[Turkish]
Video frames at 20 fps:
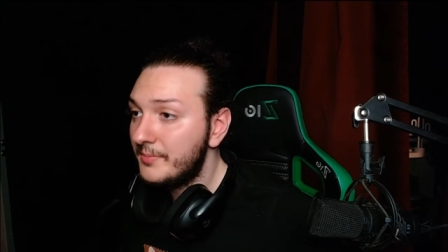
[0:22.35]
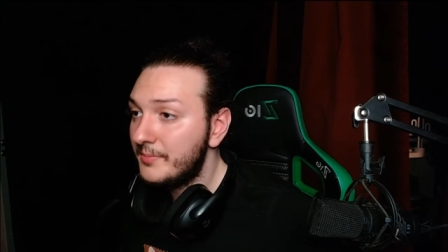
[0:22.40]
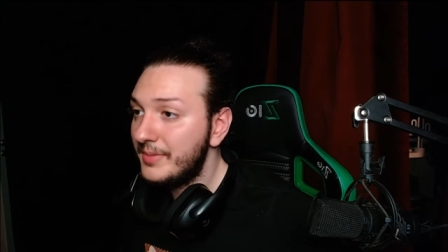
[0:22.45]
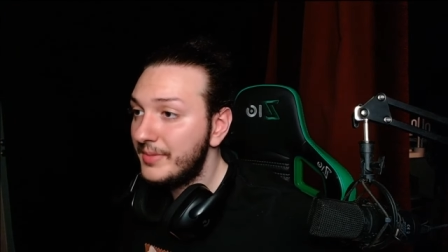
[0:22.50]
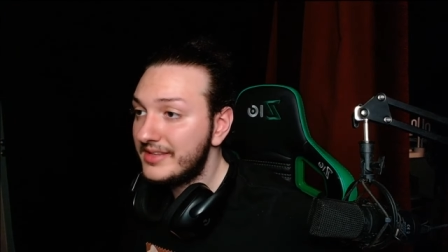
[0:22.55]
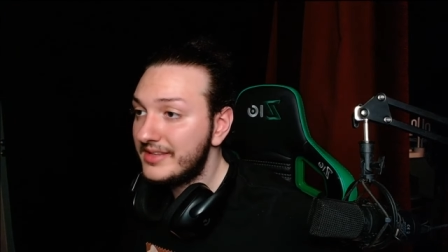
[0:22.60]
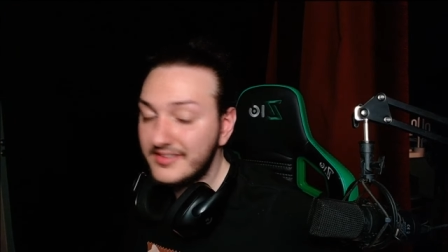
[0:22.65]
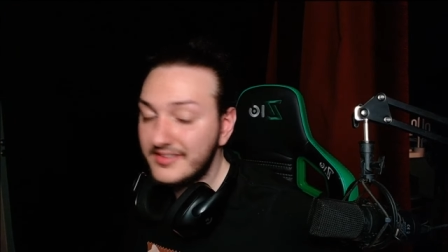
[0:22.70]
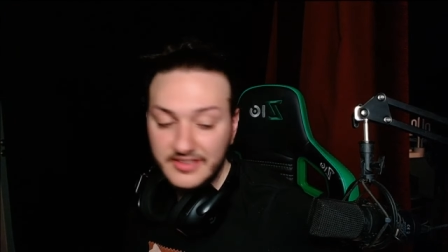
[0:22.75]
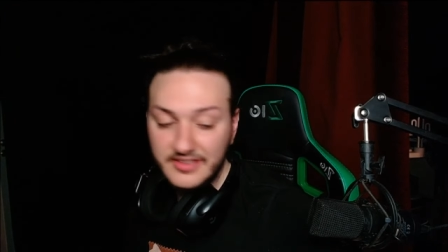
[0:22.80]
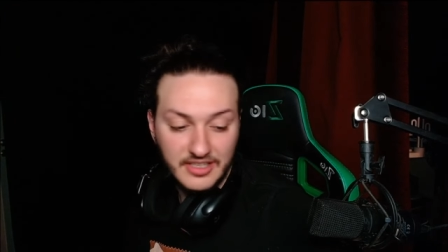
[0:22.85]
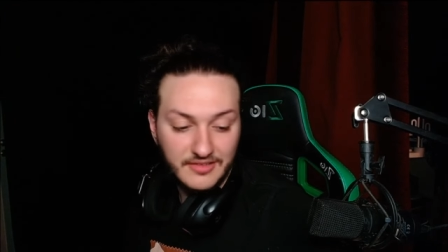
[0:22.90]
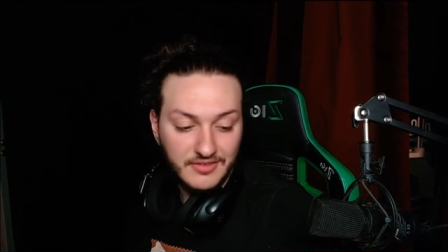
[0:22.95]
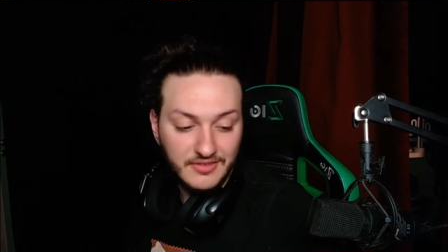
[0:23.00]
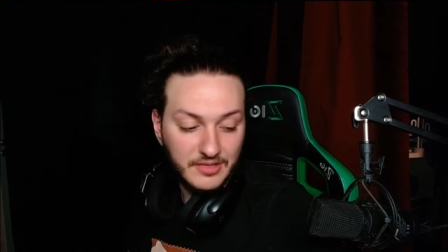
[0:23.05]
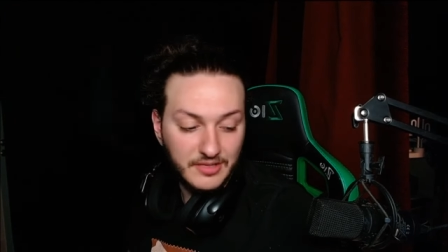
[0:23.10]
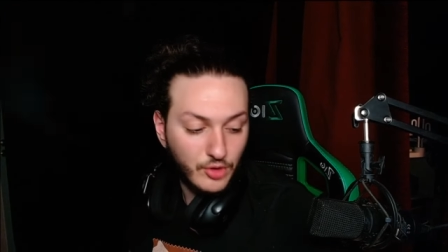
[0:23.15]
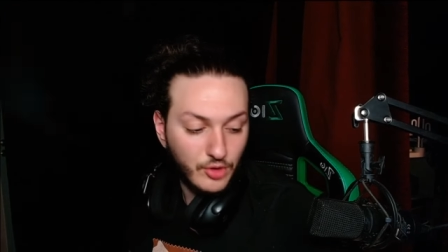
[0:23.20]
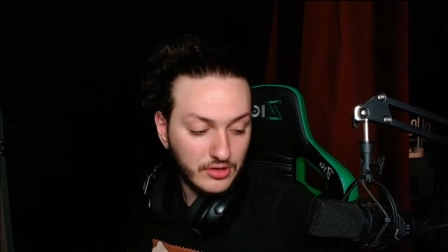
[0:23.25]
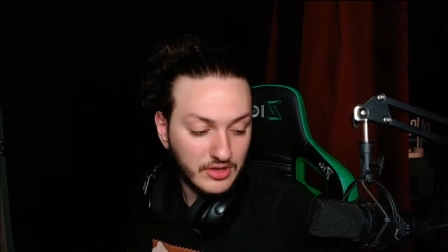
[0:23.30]
Better TV
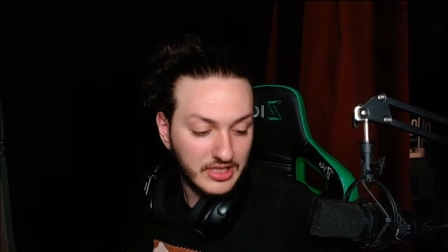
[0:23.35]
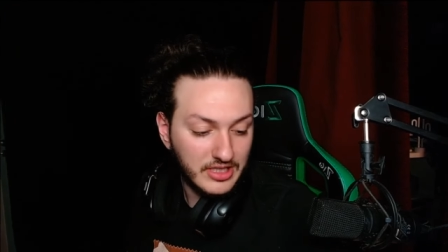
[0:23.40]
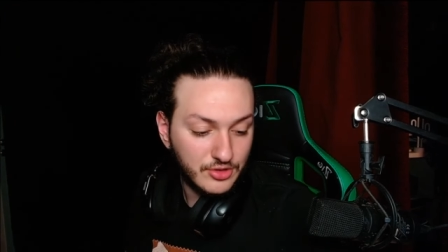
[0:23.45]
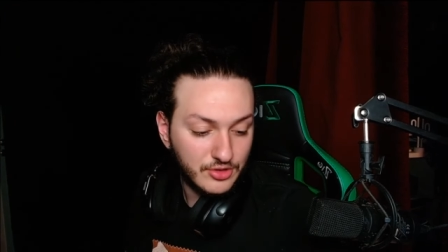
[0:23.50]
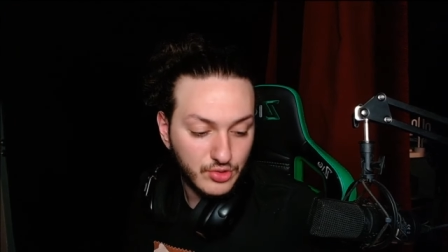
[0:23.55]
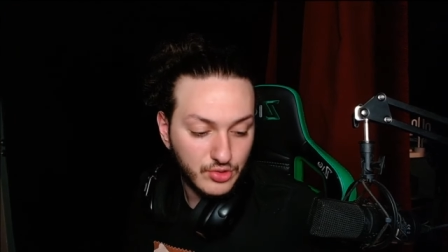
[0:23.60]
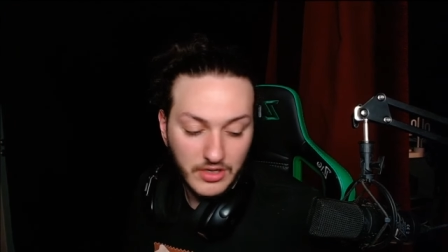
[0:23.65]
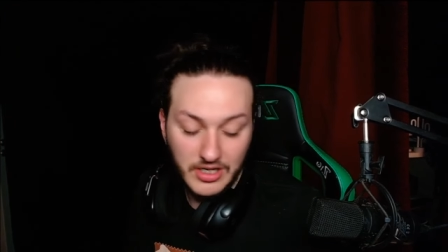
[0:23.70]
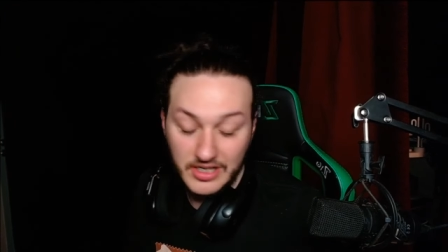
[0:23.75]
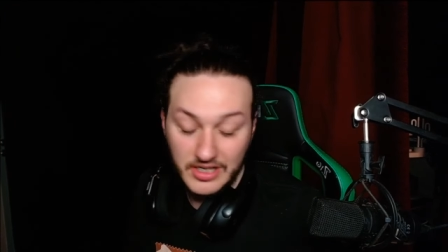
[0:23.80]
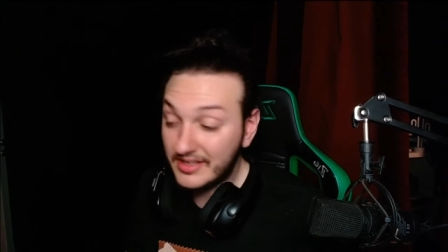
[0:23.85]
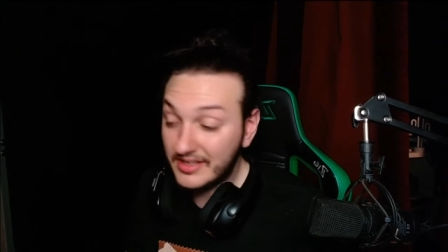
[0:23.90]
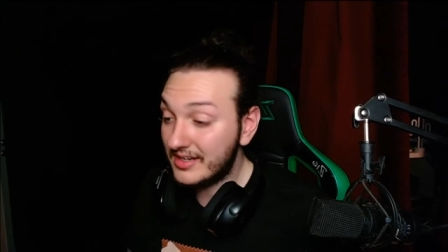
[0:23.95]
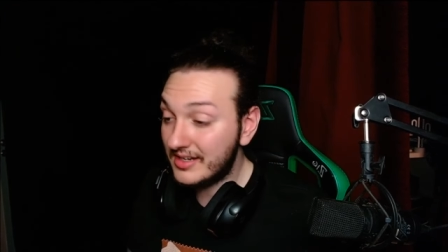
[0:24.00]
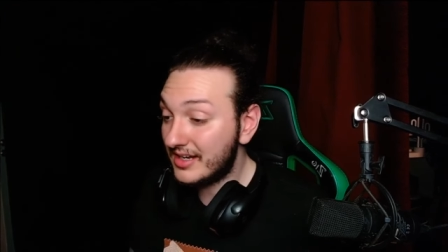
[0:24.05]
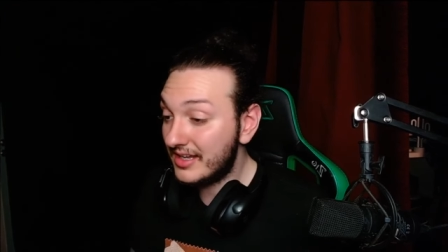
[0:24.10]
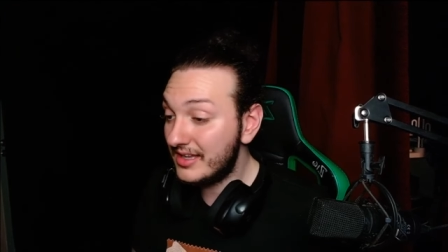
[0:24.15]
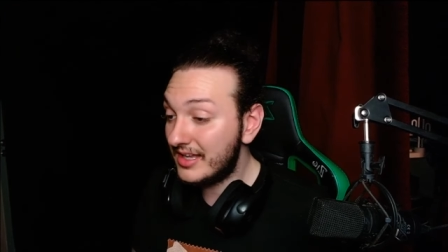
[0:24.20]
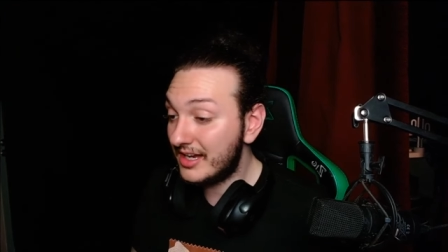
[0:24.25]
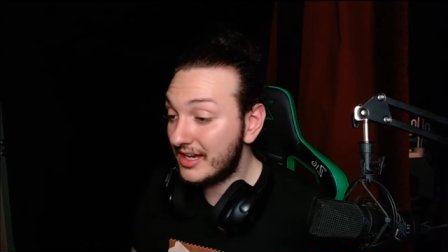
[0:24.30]
emotları çok atan
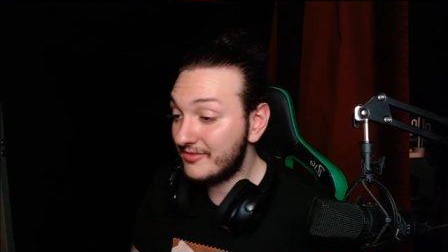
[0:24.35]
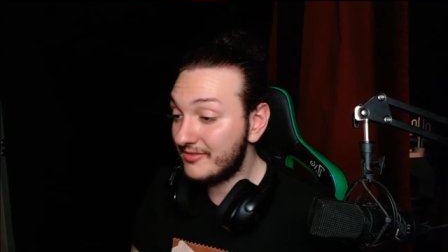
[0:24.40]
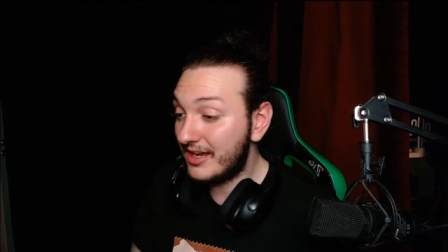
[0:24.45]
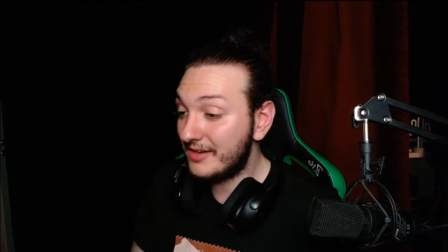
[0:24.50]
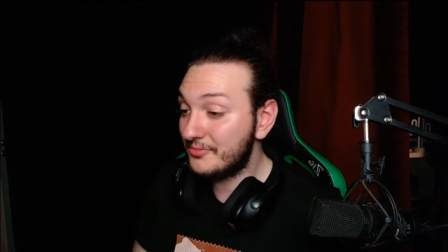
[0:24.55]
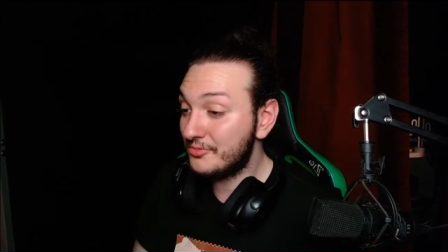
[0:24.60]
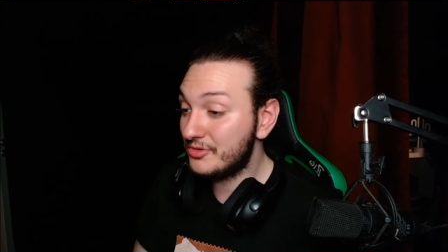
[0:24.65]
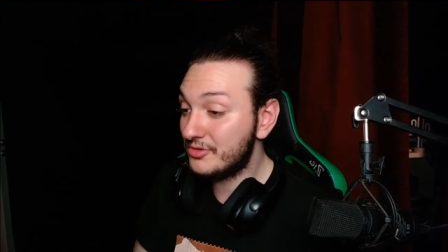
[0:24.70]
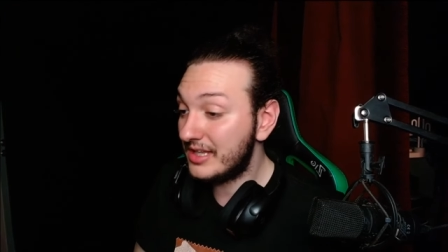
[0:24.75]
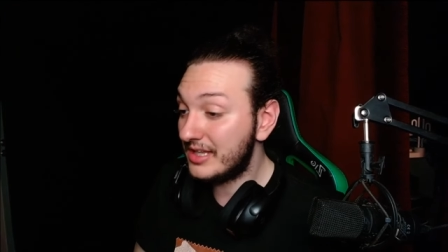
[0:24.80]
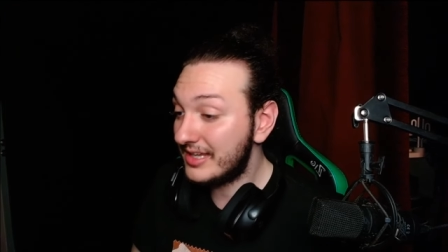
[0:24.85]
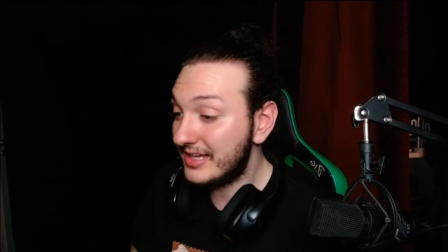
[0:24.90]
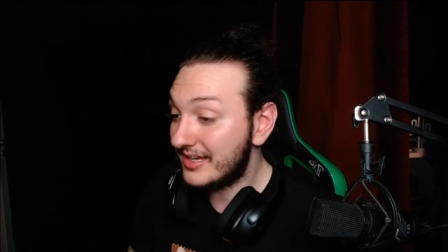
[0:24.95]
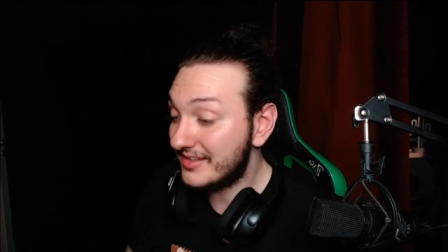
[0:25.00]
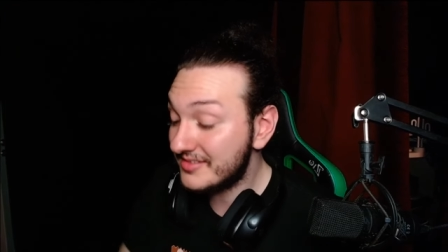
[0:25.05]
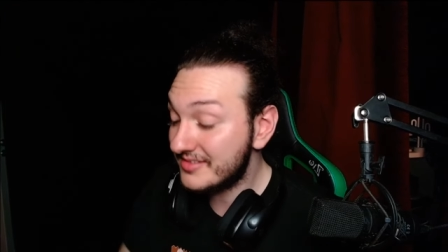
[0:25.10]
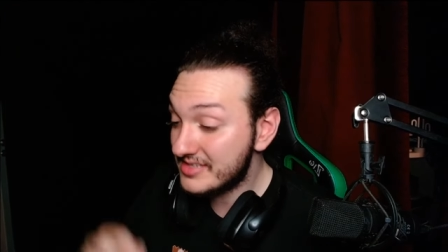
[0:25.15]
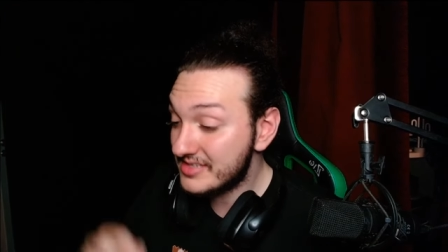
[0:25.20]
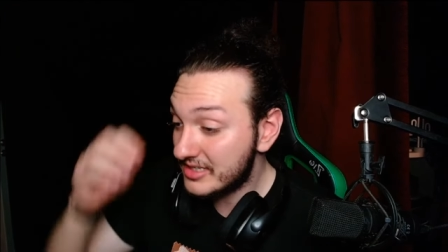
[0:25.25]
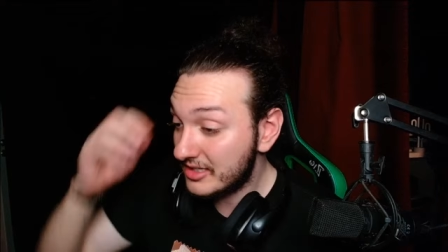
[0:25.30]
agalar var burada da
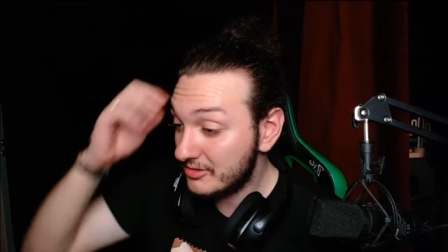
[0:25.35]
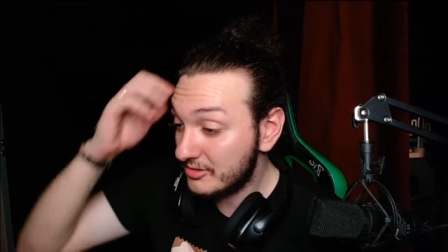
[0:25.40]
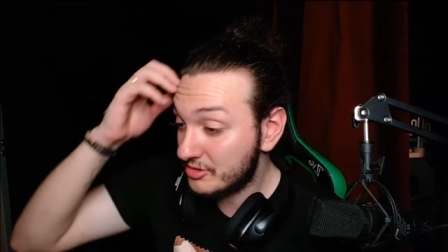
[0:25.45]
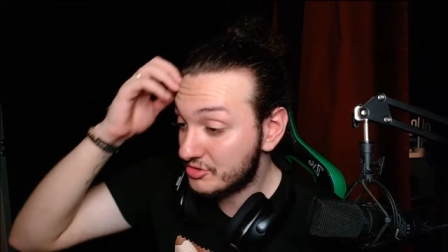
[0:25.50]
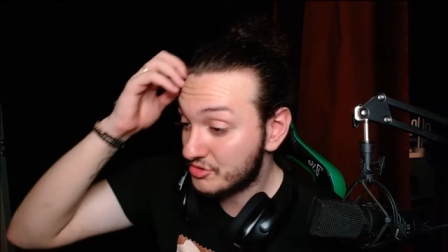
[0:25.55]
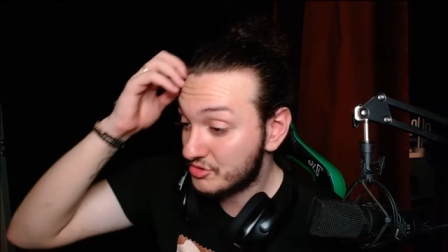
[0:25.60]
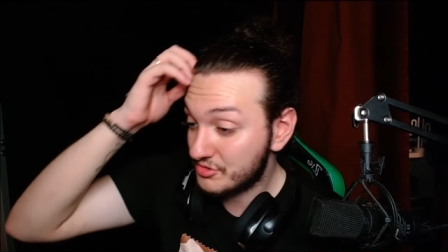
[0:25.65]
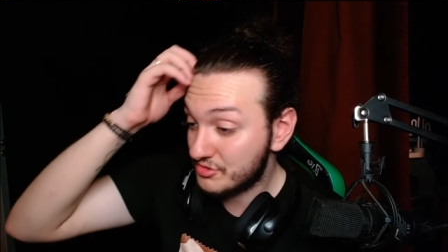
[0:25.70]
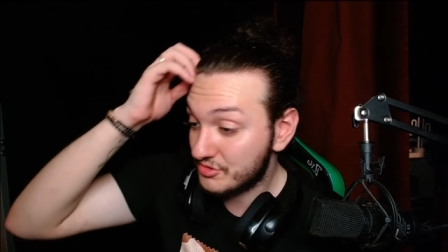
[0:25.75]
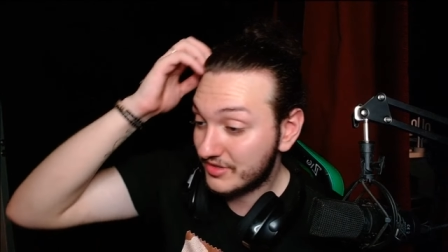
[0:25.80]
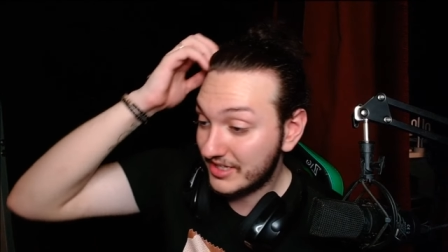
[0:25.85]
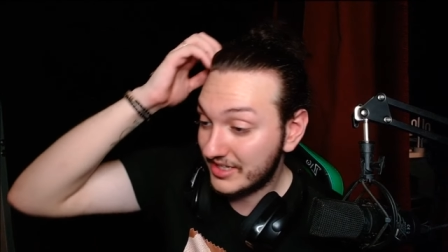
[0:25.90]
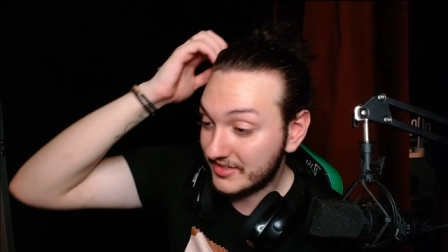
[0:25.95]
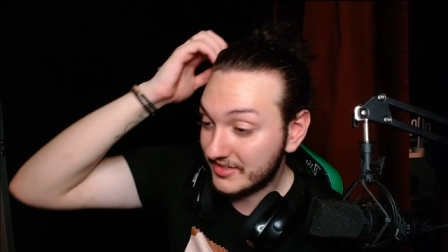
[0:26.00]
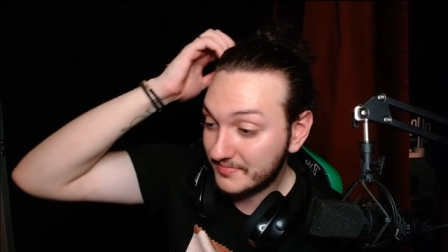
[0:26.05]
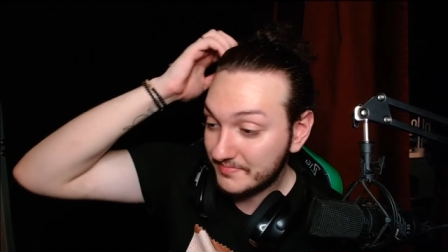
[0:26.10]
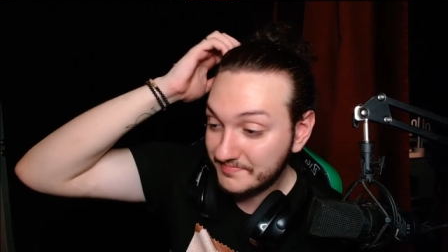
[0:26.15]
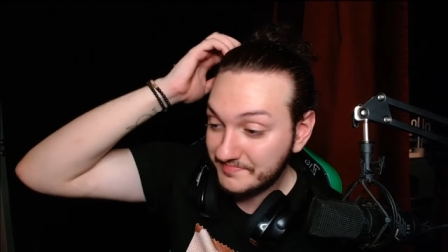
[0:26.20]
yalnız kalıyor çocuklar.